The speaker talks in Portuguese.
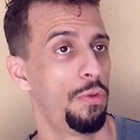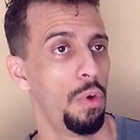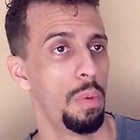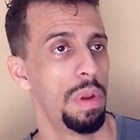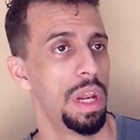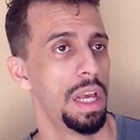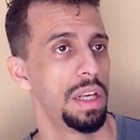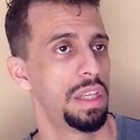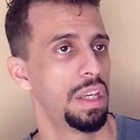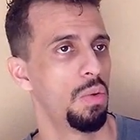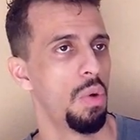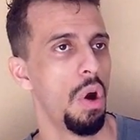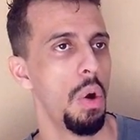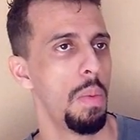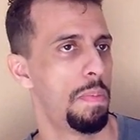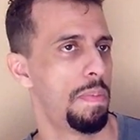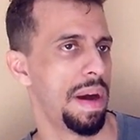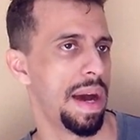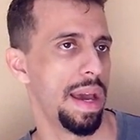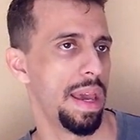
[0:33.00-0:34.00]
pro Fluminense
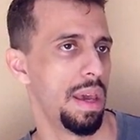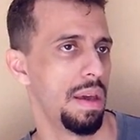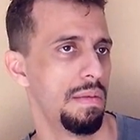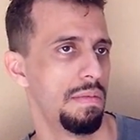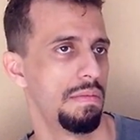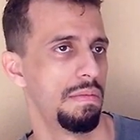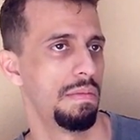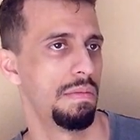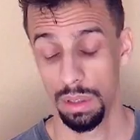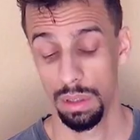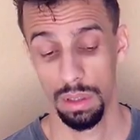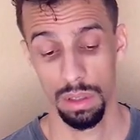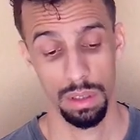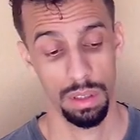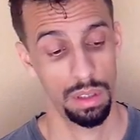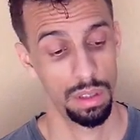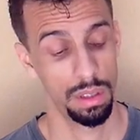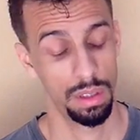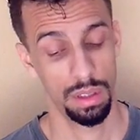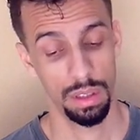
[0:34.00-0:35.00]
igual o pai.
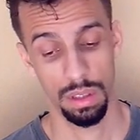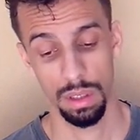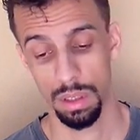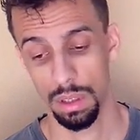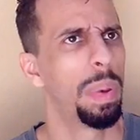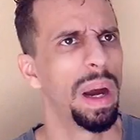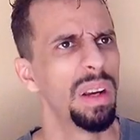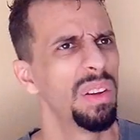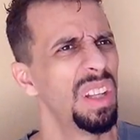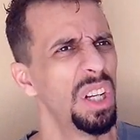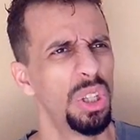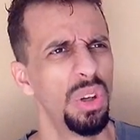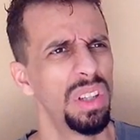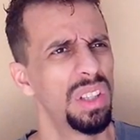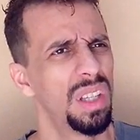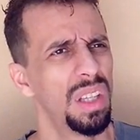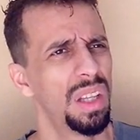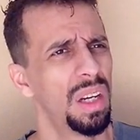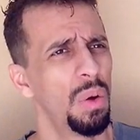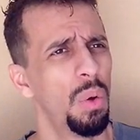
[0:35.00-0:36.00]
O pai não deixou
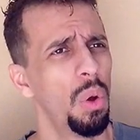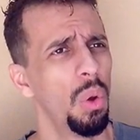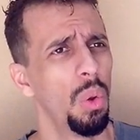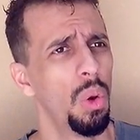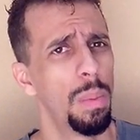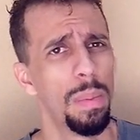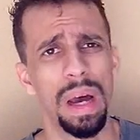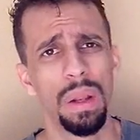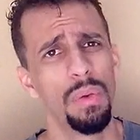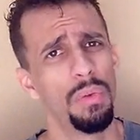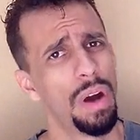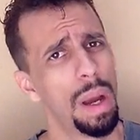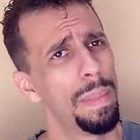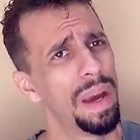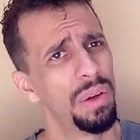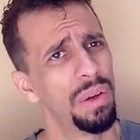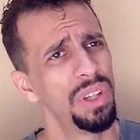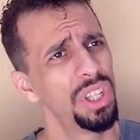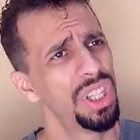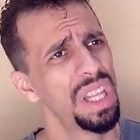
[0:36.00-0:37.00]
de ser tricolor, mas não vai
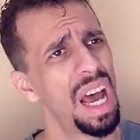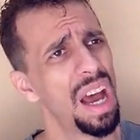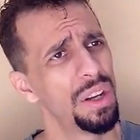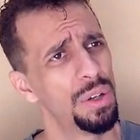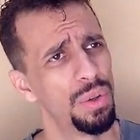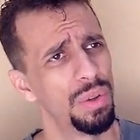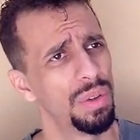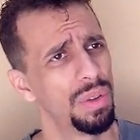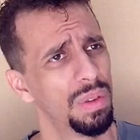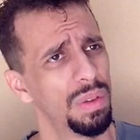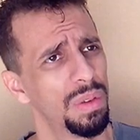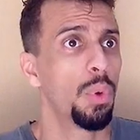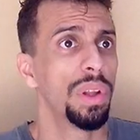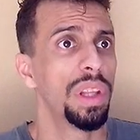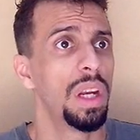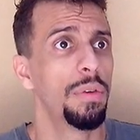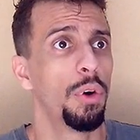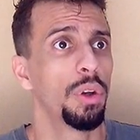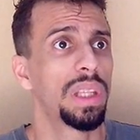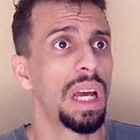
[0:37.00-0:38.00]
mais no estádio. Sempre
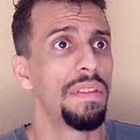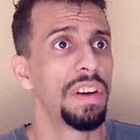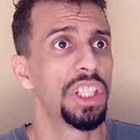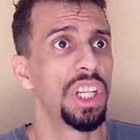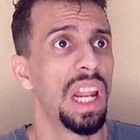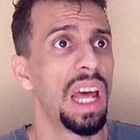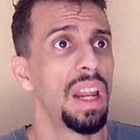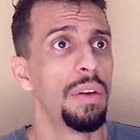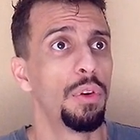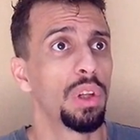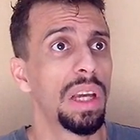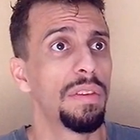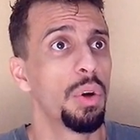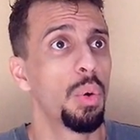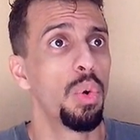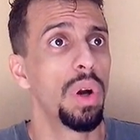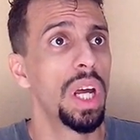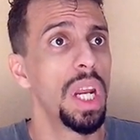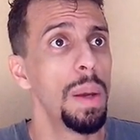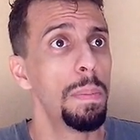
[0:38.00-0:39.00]
quando ele voltava de lá, ele voltava
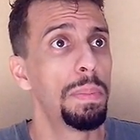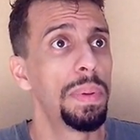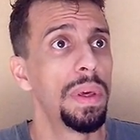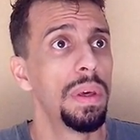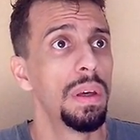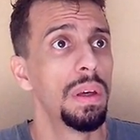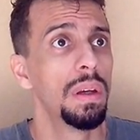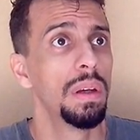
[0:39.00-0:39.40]
com gripe.